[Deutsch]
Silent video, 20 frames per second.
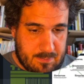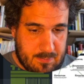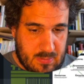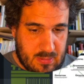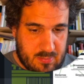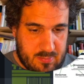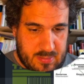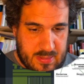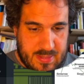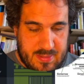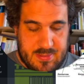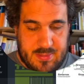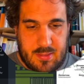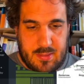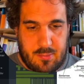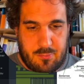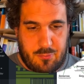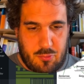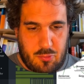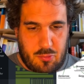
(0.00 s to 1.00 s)
Text
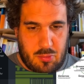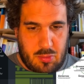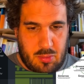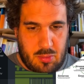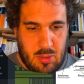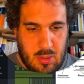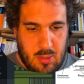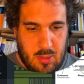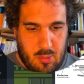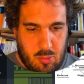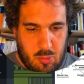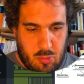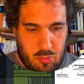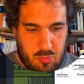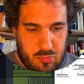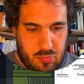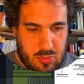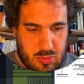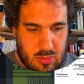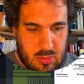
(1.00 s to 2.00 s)
hinfügen und
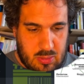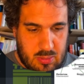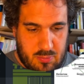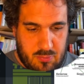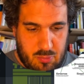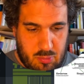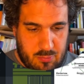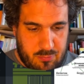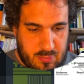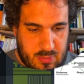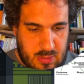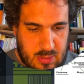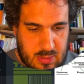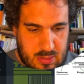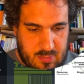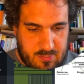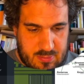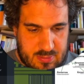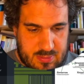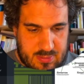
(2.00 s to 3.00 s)
äh, zur Frage,
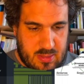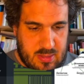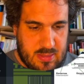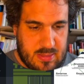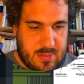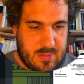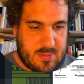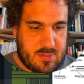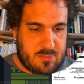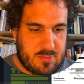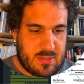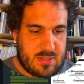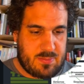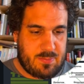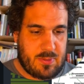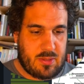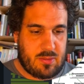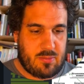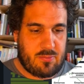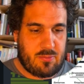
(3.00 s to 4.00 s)
was ich eigentlich zuerst
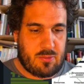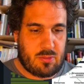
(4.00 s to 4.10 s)
beantworten